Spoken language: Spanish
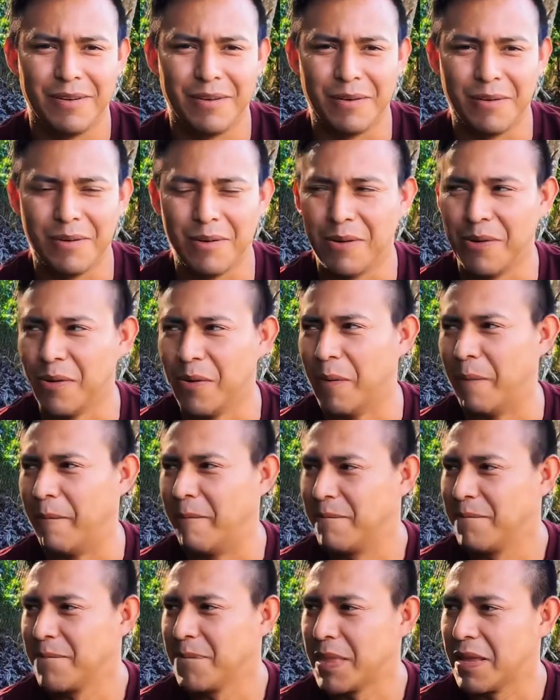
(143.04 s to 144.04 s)
o
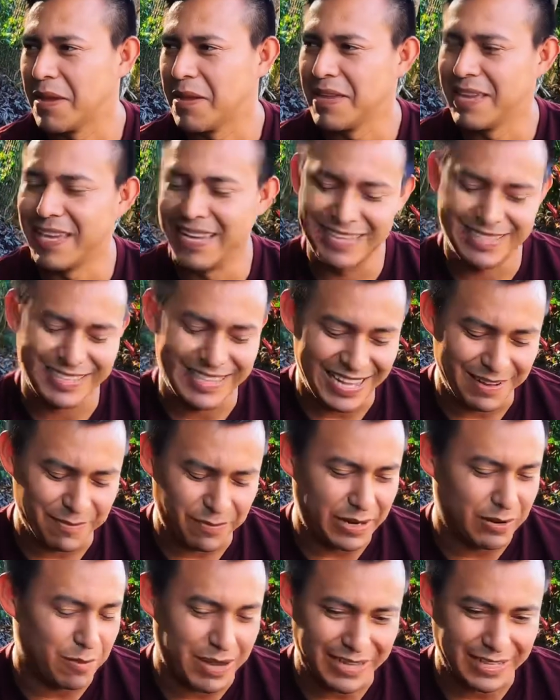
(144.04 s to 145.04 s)
está, bueno,